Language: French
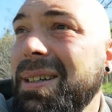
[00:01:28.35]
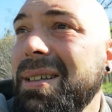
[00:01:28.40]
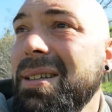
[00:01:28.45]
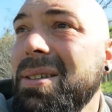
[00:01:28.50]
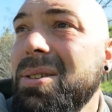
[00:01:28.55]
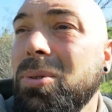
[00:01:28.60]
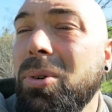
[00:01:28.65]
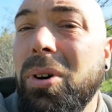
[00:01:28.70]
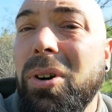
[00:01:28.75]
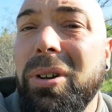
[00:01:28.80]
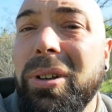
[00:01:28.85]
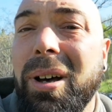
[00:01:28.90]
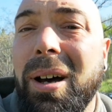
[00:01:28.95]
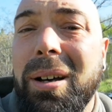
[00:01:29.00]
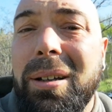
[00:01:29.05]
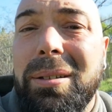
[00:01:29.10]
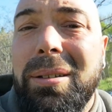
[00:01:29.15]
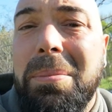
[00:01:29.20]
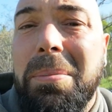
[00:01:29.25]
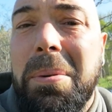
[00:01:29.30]
ils ont un
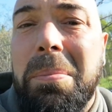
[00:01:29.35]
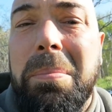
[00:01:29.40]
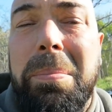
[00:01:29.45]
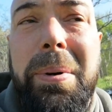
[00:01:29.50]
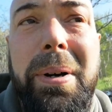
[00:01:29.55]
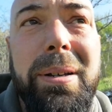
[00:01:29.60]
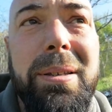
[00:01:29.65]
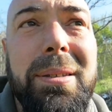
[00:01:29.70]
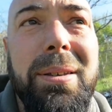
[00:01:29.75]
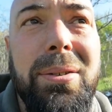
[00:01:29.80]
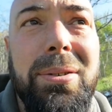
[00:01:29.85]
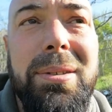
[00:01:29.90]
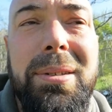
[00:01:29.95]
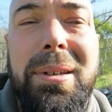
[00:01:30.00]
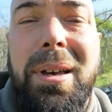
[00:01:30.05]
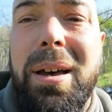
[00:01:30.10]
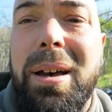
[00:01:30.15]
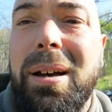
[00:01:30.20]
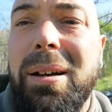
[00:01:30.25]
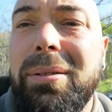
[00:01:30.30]
âne et même pas, ils s'en
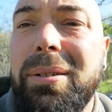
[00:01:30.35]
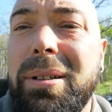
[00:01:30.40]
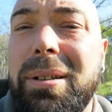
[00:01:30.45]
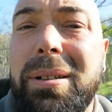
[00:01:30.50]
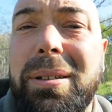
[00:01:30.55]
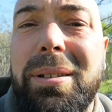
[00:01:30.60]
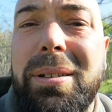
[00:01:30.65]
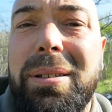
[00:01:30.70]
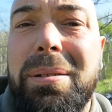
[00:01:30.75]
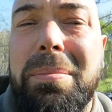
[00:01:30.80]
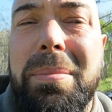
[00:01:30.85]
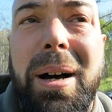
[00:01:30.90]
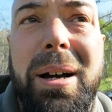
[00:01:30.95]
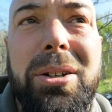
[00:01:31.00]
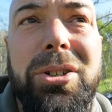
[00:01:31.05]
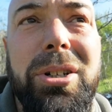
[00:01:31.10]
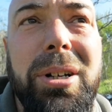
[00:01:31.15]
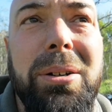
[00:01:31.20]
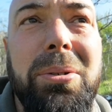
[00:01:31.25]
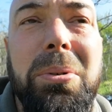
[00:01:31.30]
servent, ils
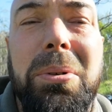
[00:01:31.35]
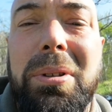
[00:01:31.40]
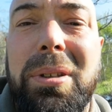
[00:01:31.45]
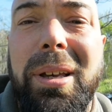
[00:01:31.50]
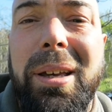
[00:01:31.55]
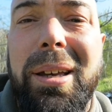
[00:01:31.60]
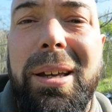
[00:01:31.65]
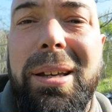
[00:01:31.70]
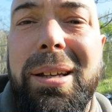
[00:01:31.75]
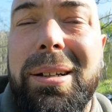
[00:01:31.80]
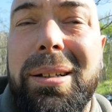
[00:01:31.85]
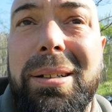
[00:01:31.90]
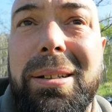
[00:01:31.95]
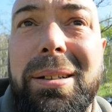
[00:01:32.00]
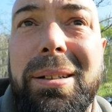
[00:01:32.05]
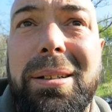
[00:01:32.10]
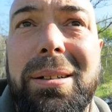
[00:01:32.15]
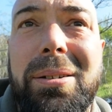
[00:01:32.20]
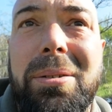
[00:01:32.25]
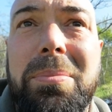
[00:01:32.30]
marchent à côté
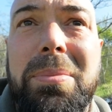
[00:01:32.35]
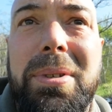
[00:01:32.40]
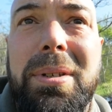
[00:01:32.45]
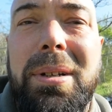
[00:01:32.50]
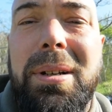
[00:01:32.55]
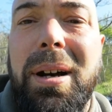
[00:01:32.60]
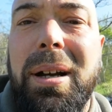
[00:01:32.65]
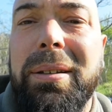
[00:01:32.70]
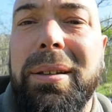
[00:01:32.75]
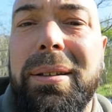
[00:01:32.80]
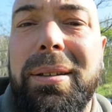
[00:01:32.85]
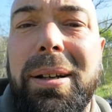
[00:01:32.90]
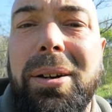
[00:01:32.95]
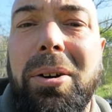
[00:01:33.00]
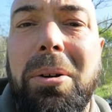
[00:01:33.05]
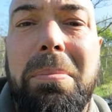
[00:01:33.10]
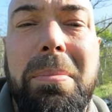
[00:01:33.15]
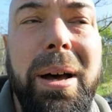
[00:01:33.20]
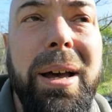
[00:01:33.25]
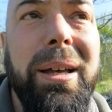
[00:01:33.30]
comme si l'âne était
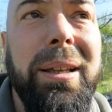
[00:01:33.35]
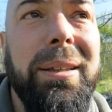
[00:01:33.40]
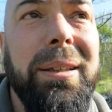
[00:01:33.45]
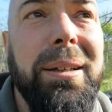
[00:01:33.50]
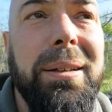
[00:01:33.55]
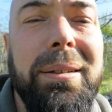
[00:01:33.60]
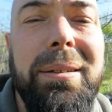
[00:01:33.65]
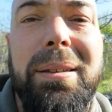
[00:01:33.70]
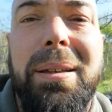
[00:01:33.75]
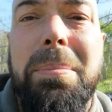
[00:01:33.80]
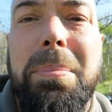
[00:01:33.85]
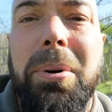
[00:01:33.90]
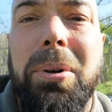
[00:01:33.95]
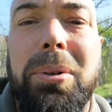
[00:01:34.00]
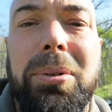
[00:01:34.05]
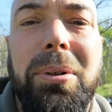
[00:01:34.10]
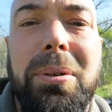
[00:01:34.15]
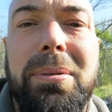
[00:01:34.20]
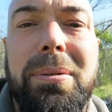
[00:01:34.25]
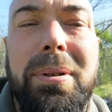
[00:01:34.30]
leur maître,
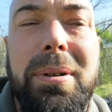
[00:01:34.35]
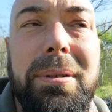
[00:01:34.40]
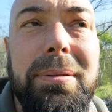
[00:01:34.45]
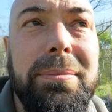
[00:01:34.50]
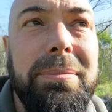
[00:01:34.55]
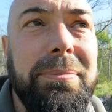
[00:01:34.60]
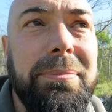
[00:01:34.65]
n'importe quoi.